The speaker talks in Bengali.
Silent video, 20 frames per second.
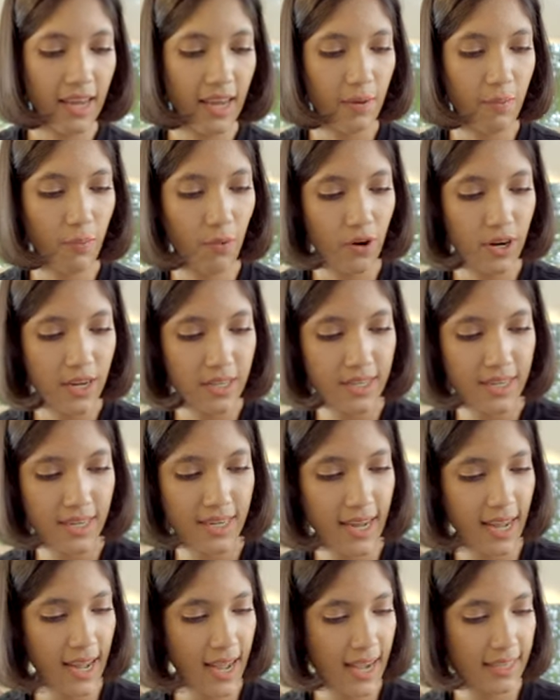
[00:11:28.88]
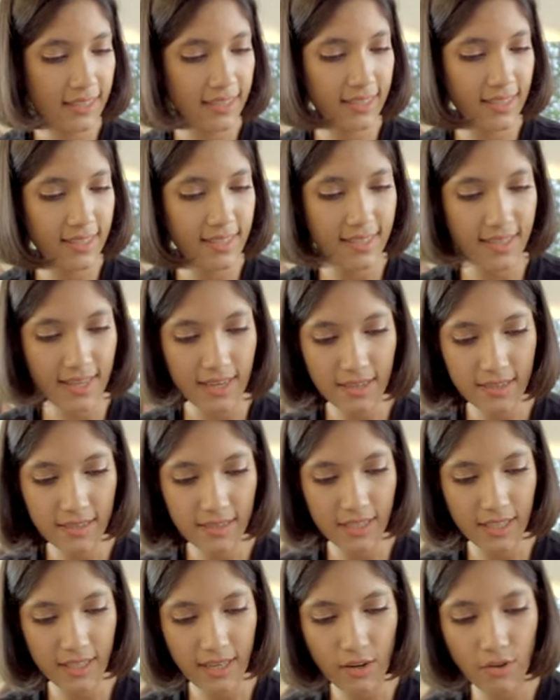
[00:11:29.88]
এরপরে যেটা আসতেছে
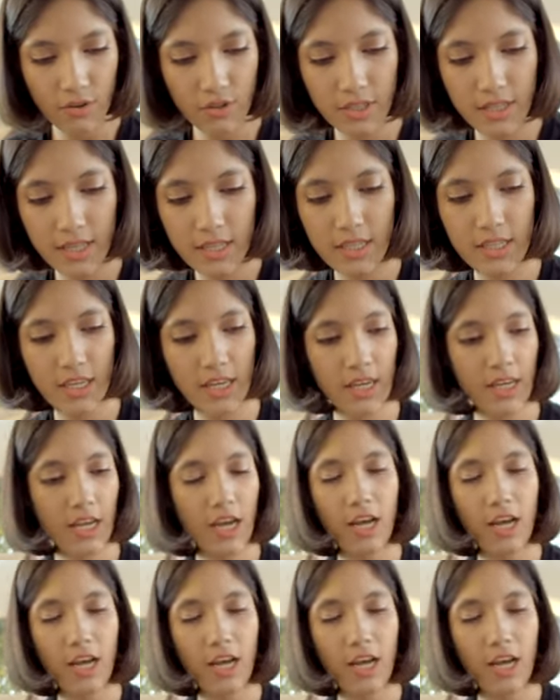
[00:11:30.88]
সেটা হচ্ছে যে